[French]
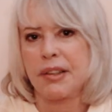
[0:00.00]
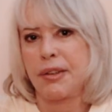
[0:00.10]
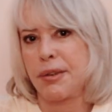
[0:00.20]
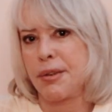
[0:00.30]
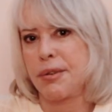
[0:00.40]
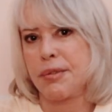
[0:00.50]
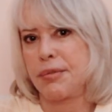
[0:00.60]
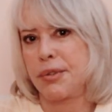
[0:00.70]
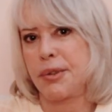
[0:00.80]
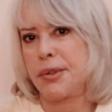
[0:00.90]
que
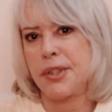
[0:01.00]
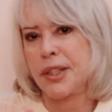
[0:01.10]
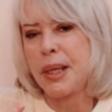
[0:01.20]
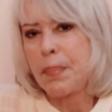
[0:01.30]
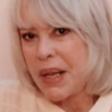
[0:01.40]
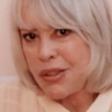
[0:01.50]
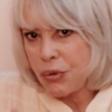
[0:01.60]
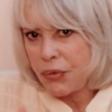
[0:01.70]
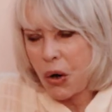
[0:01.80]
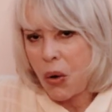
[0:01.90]
vous ne ressentez pas
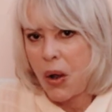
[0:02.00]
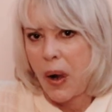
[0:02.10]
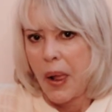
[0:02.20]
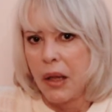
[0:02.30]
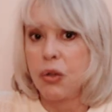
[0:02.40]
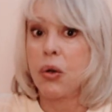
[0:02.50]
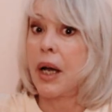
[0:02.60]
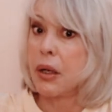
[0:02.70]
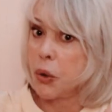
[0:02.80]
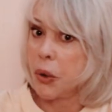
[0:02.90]
souvent. Donc
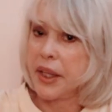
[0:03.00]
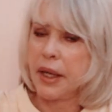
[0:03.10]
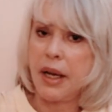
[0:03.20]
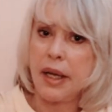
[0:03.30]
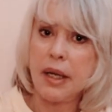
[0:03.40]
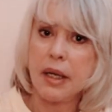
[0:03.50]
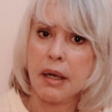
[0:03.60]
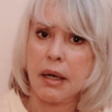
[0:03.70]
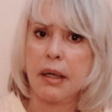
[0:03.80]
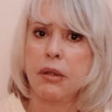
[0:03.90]
accueillez-les,
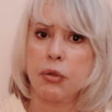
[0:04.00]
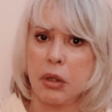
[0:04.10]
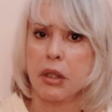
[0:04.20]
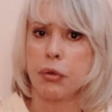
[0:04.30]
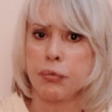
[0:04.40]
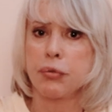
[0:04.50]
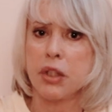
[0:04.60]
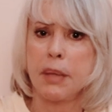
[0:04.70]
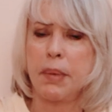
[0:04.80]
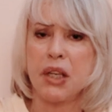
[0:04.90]
hein, ne les
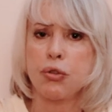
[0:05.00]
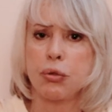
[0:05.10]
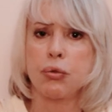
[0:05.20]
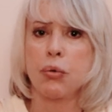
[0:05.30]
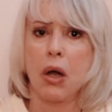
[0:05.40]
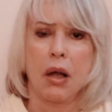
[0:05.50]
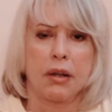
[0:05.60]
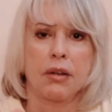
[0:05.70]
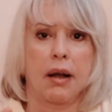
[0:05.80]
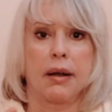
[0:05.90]
refusez pas, surtout.
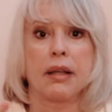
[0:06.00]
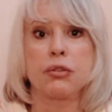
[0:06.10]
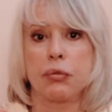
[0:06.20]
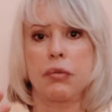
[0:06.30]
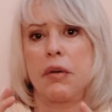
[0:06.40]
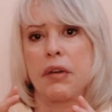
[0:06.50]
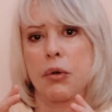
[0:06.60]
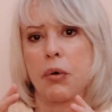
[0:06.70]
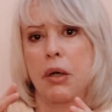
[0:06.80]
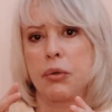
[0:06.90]
Bah, souvent
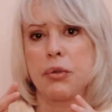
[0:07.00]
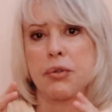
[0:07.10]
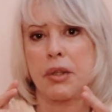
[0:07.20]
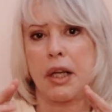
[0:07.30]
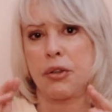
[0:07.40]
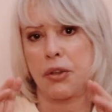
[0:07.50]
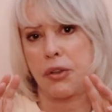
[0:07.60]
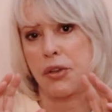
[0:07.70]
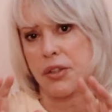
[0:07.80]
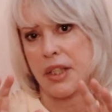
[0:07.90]
avec Uranus, on a
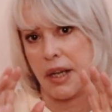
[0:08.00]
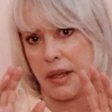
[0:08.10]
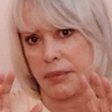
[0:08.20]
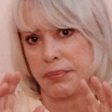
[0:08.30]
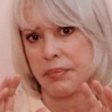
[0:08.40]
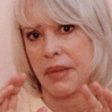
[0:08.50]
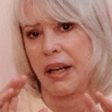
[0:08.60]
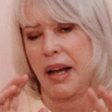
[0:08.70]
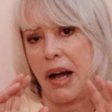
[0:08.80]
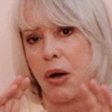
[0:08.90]
tendance à,
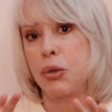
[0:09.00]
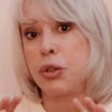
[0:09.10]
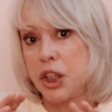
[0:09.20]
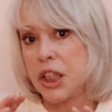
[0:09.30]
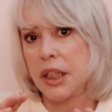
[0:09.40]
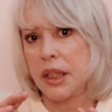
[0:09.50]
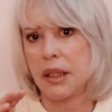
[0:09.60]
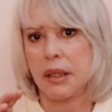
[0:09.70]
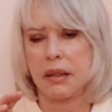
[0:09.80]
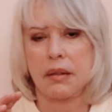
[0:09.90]
à
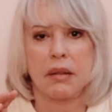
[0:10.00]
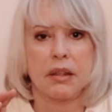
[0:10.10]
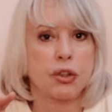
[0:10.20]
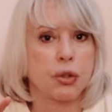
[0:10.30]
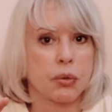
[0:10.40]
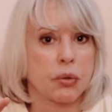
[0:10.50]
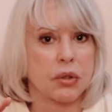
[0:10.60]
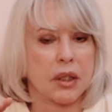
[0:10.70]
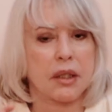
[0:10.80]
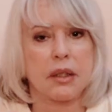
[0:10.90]
rejeter euh, les
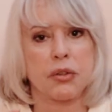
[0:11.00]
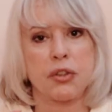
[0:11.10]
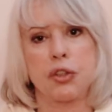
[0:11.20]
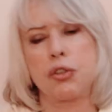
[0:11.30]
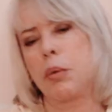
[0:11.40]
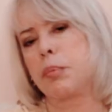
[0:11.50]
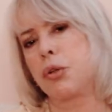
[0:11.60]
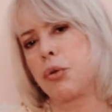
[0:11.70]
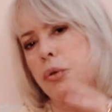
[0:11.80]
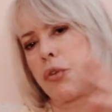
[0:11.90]
choses hein, en se disant
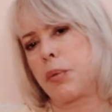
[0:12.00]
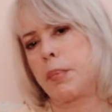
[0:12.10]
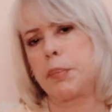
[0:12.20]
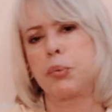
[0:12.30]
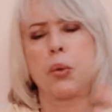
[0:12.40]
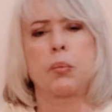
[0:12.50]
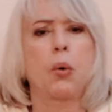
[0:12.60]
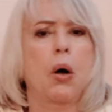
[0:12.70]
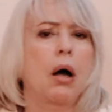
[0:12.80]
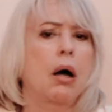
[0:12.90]
bon non c'est pas pour
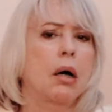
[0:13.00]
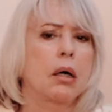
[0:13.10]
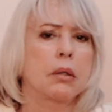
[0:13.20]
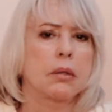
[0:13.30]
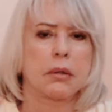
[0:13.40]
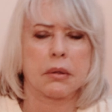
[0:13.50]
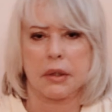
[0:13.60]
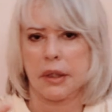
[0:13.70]
moi. Euh.